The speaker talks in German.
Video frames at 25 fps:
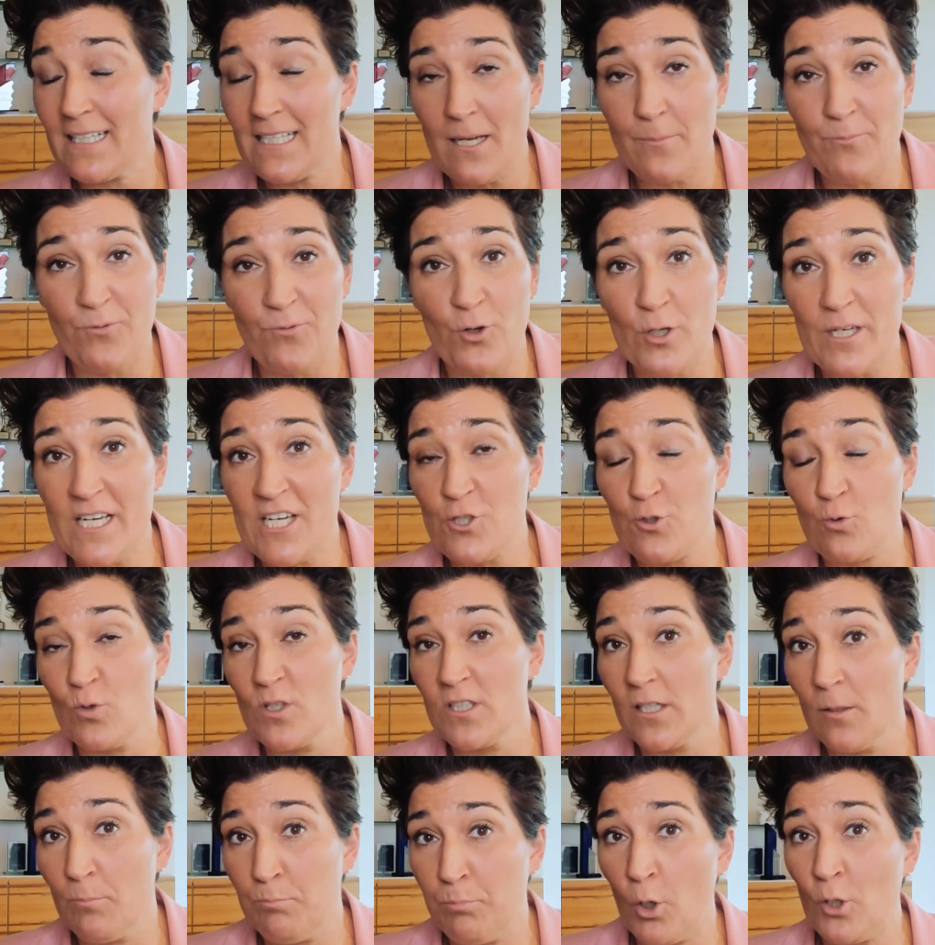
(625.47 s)
Ich habe vor der
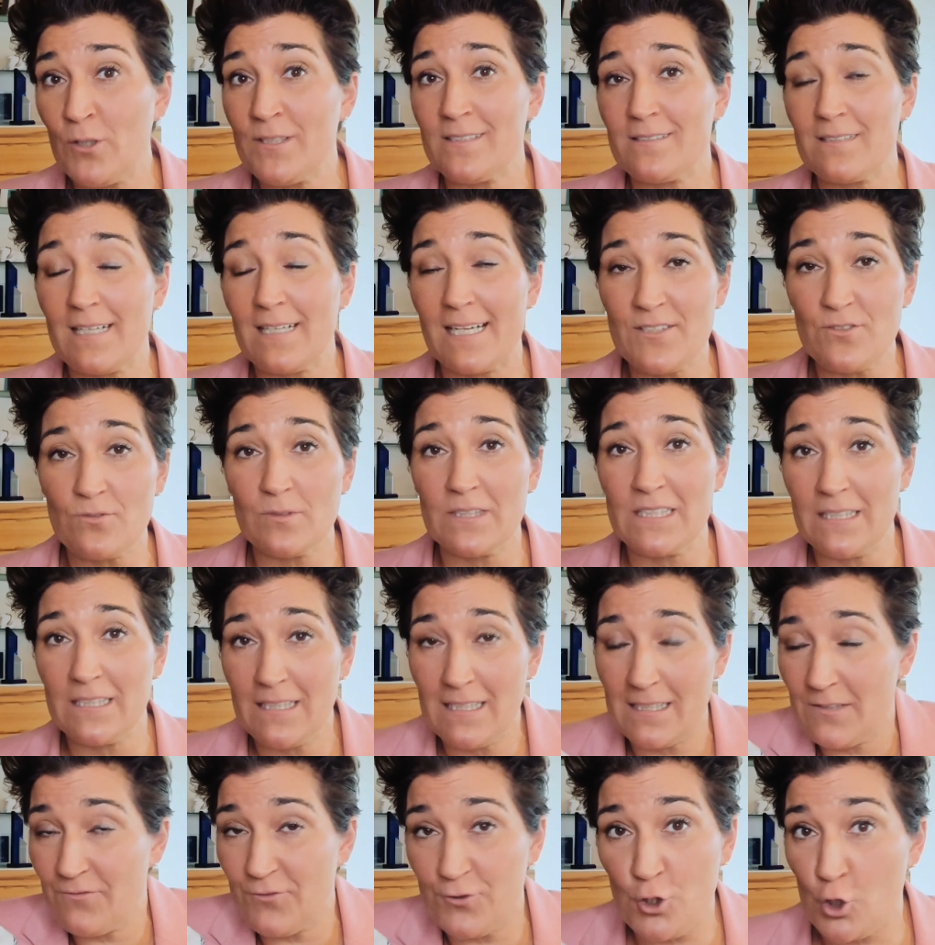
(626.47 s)
Schule geputzt, also ich,
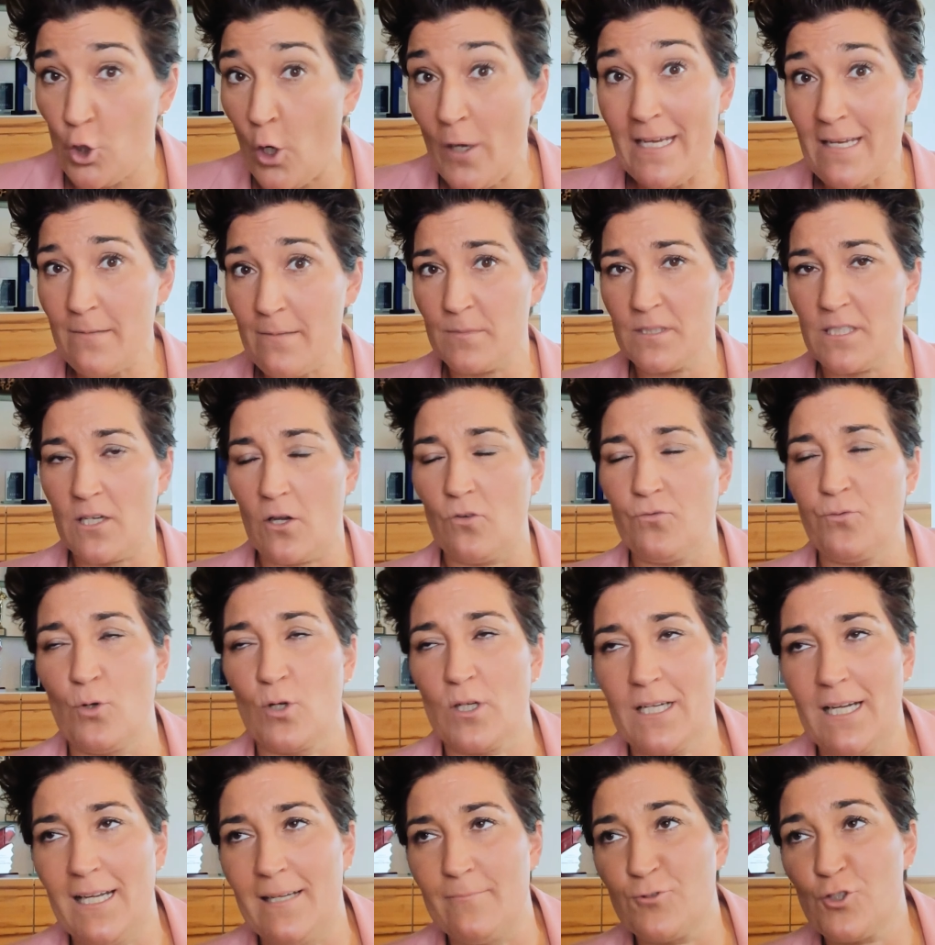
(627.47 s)
ich, scheue mich auch
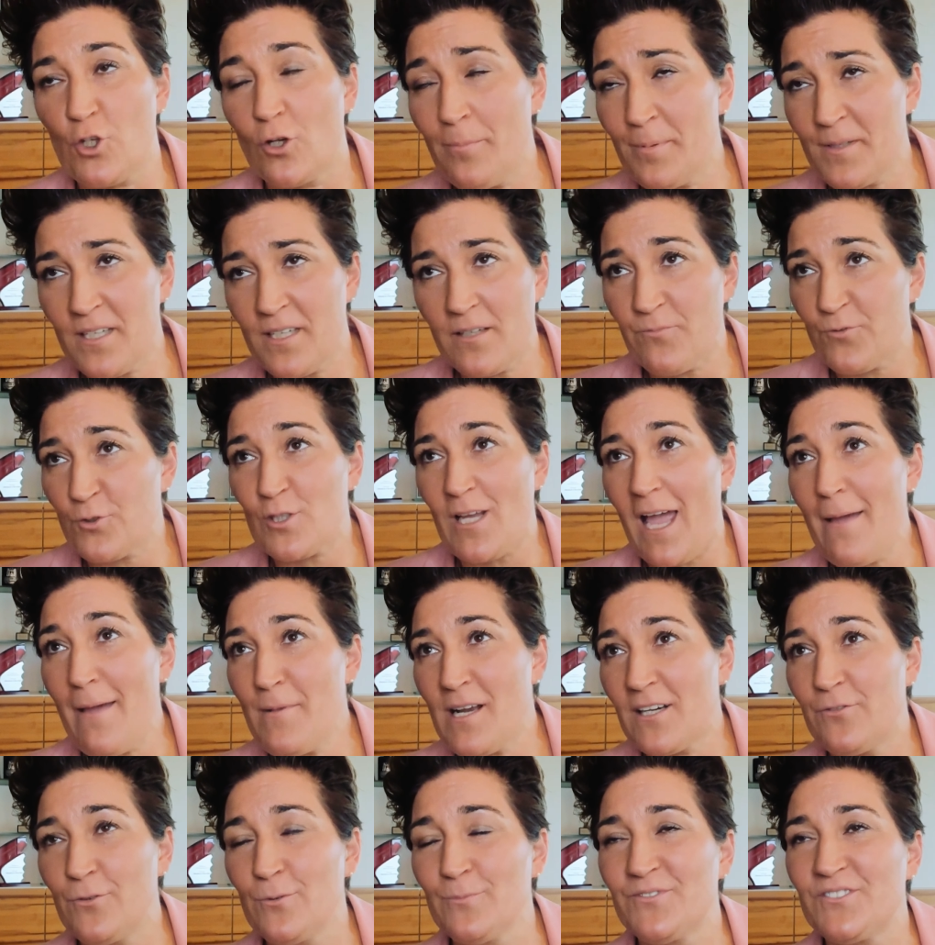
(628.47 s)
vor keinem Job. Ich habe für 3,50
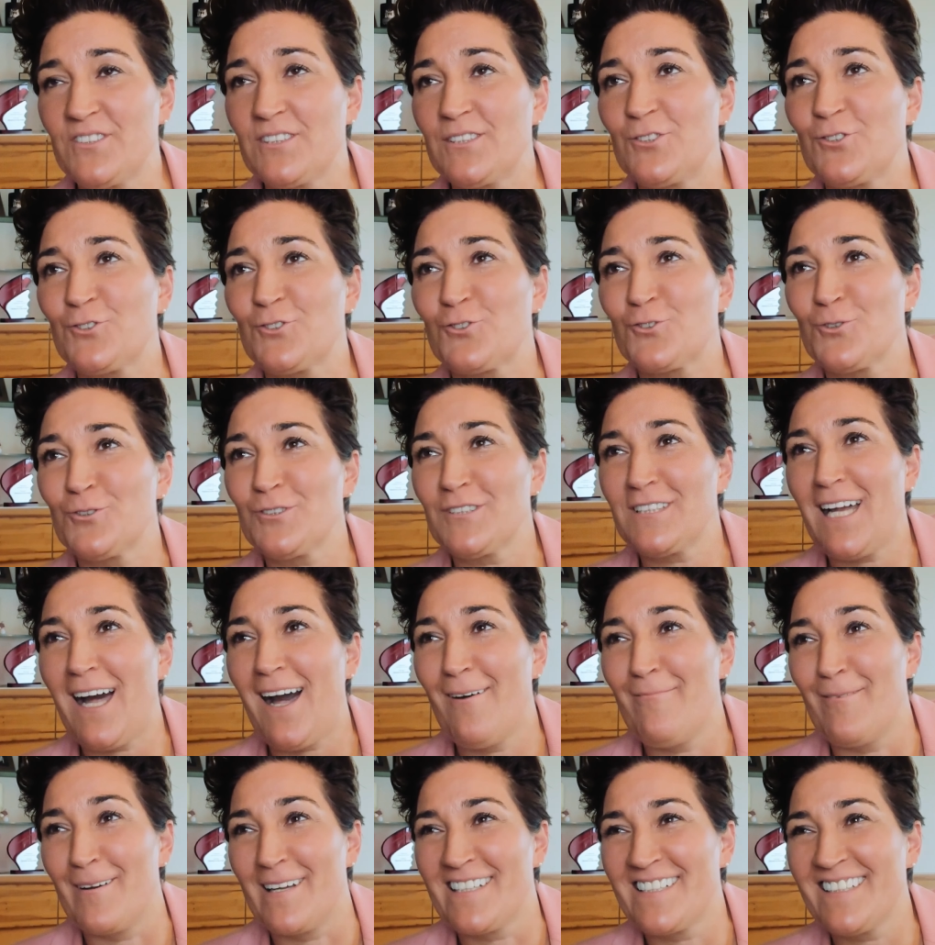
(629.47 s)
Mark die Stunde
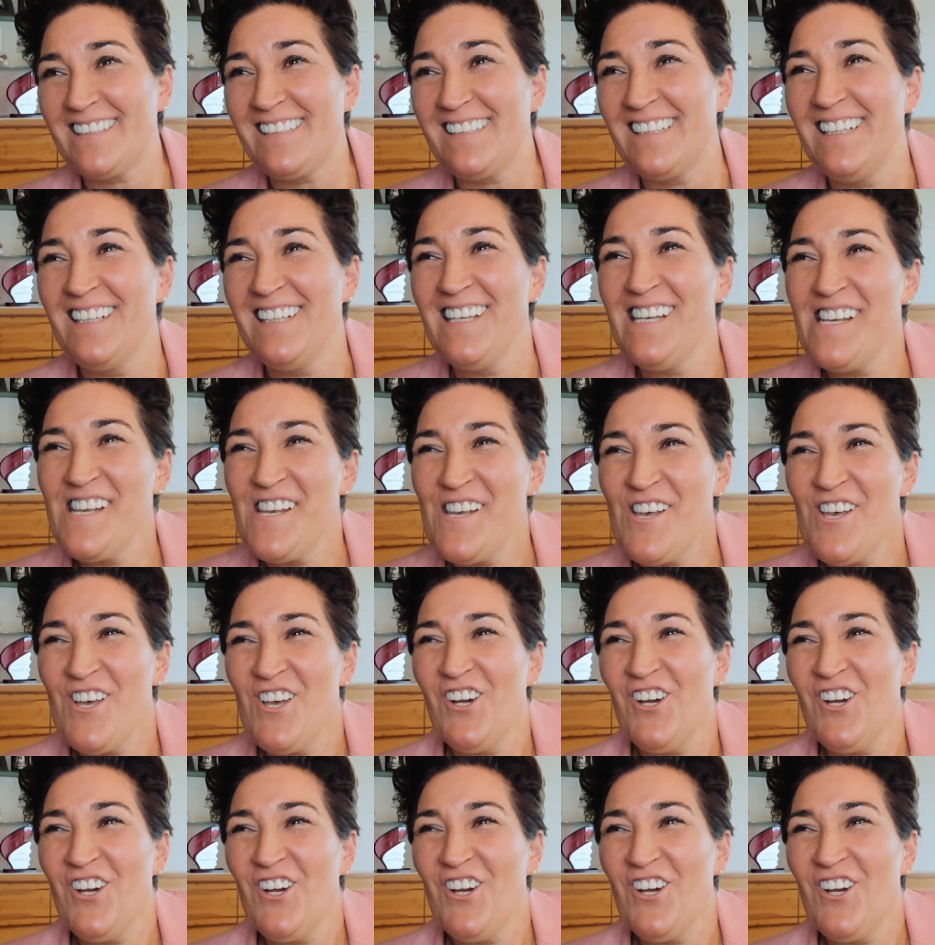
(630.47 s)
gearbeitet. Hm.